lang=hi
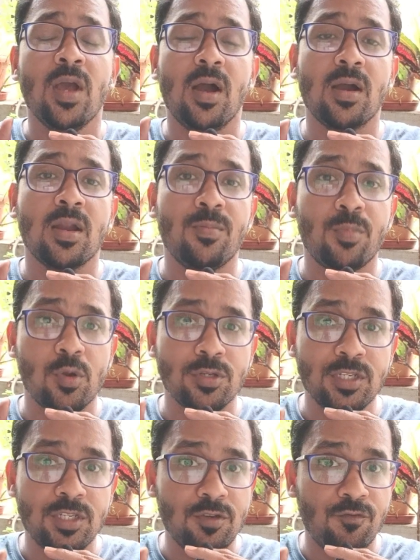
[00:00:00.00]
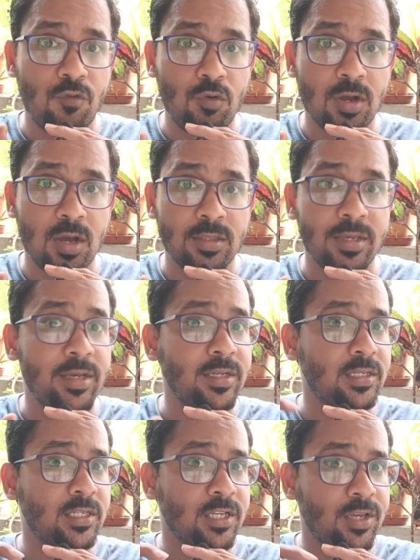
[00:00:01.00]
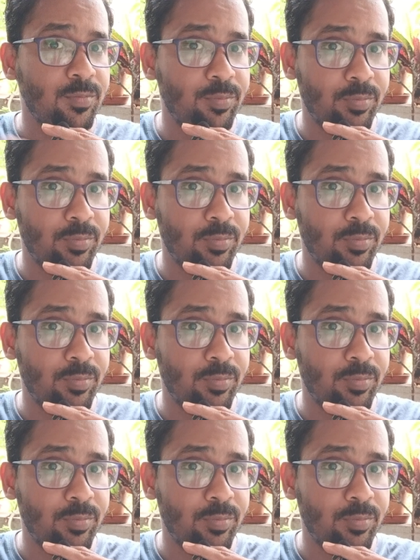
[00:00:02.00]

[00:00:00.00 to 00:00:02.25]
अगर आप प्रोसेस्ड फूड खाते हैं जैसे कि